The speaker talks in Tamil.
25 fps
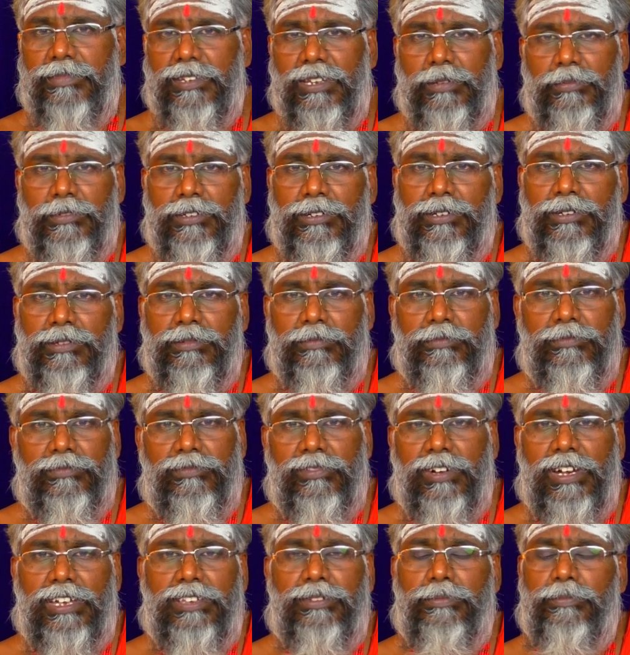நம்ம
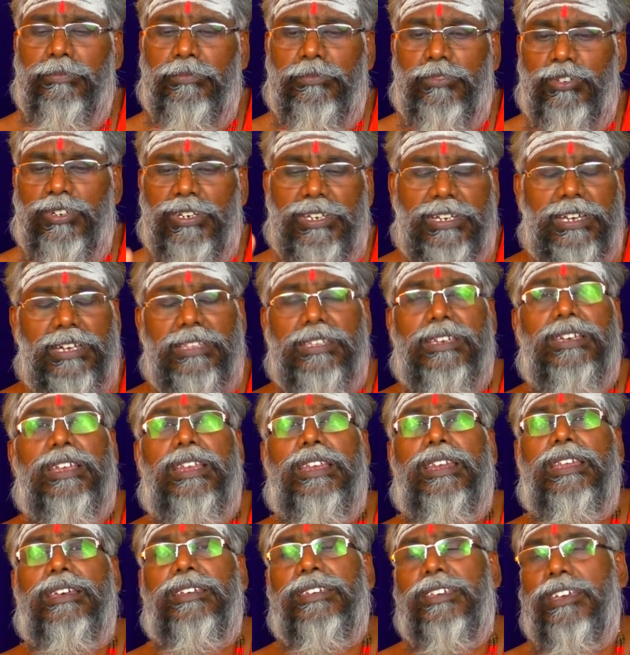வாய்மொழி
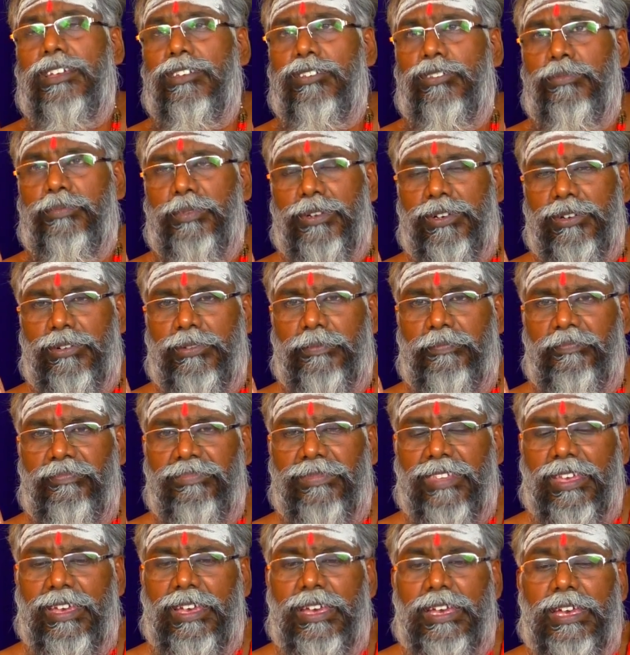கதைகள் எல்லாம் கேள்விப்படுறோம்
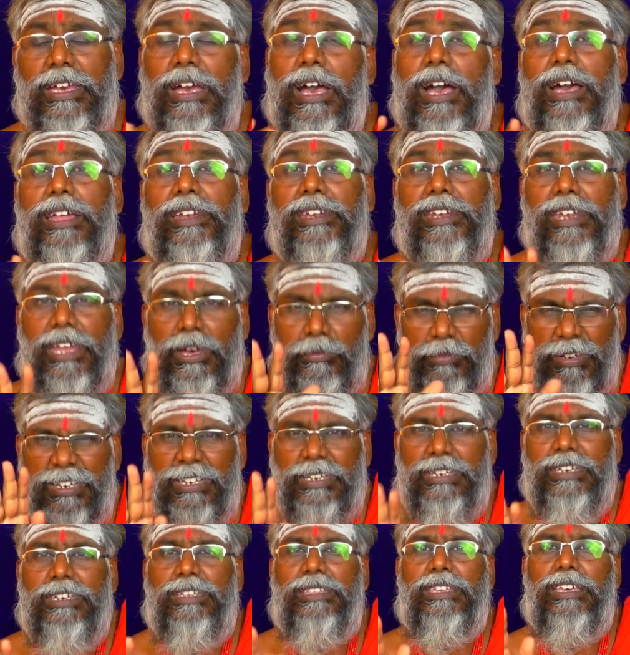
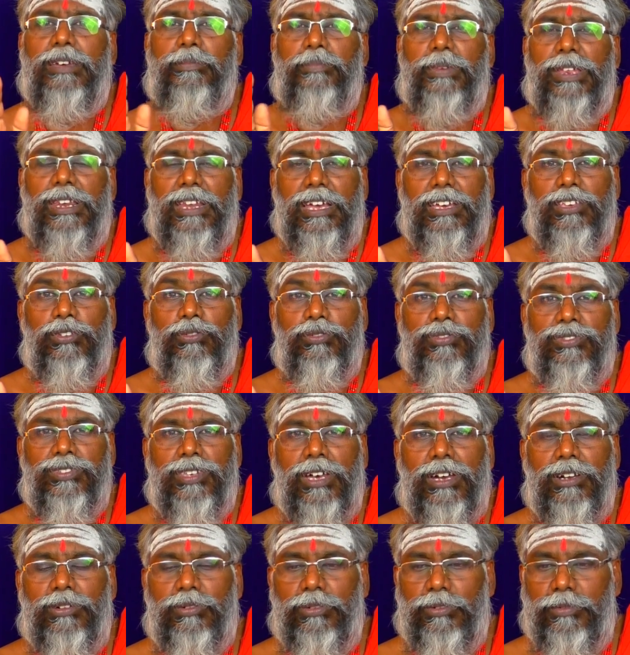நமக்கு இது எப்படிலாம் யூஸ்
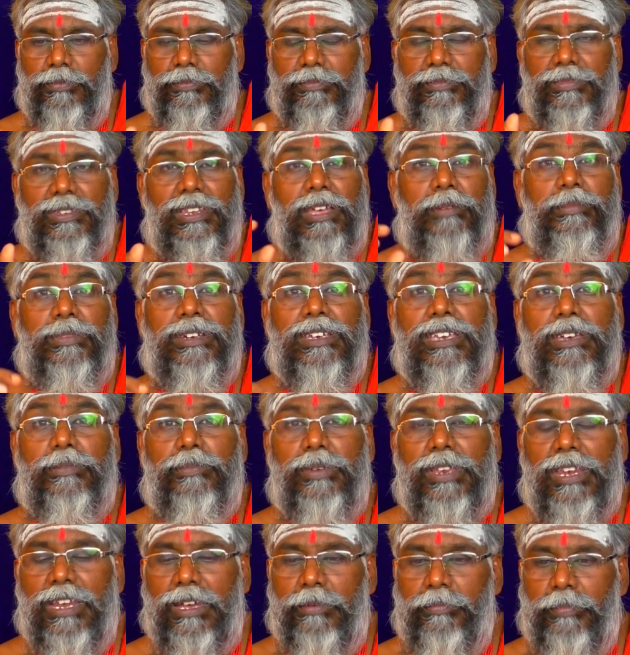ஆகும் நமக்கு
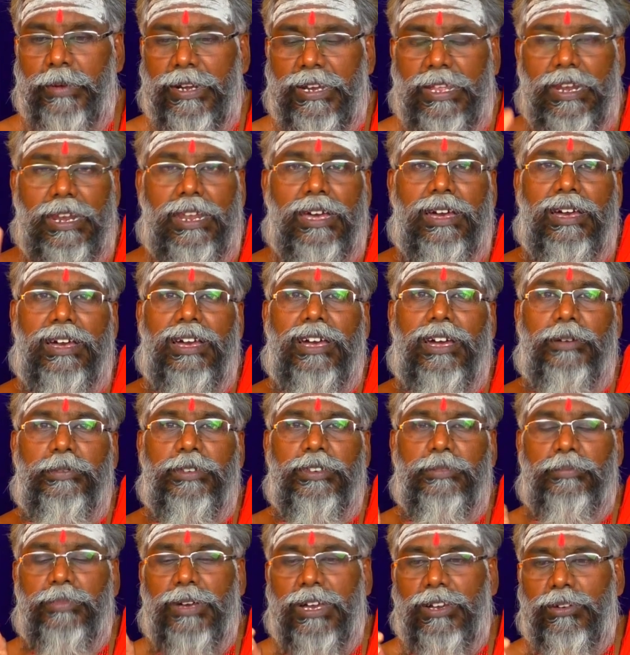எப்படிலாம் பண்ணலாம்
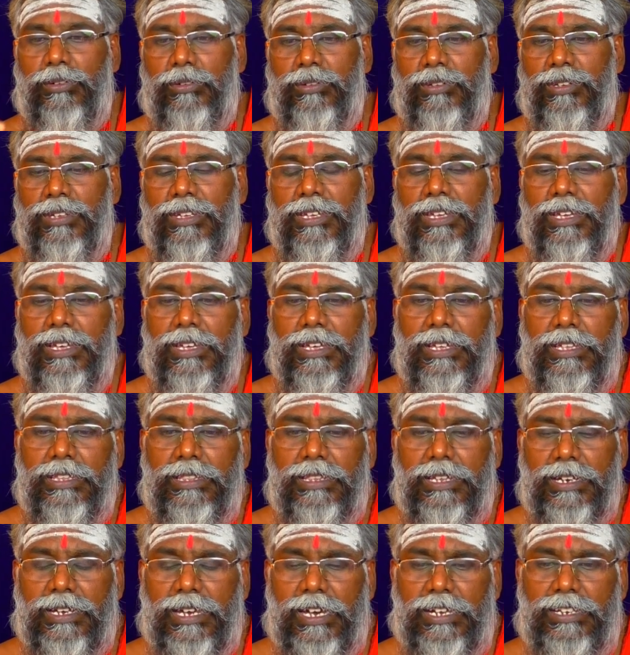அப்படின்னு பார்க்குறோம்
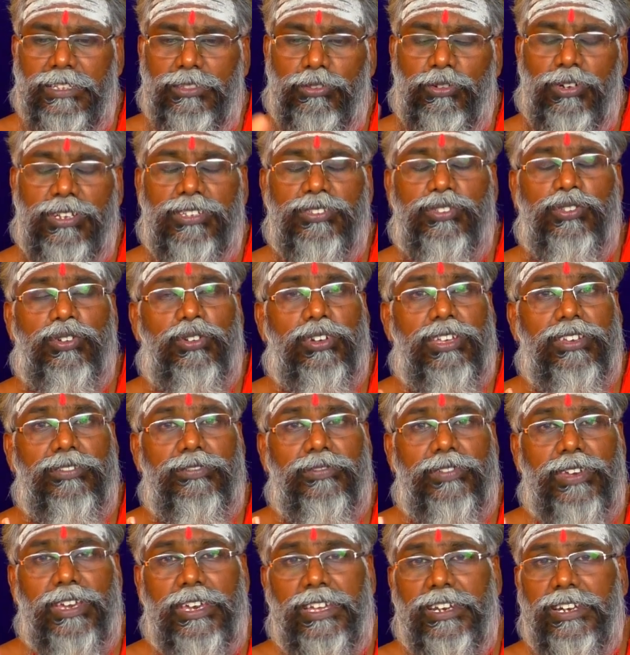இந்த கருந்துளசியோடைய
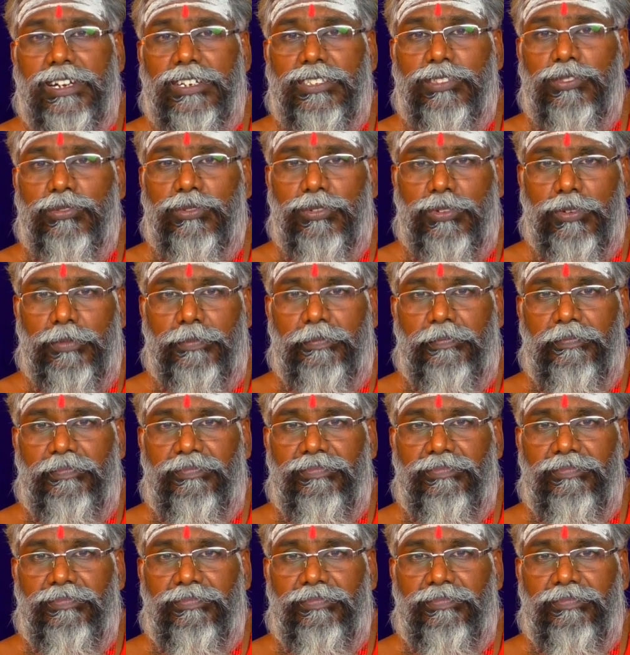வேர் எடுத்துக்கணும்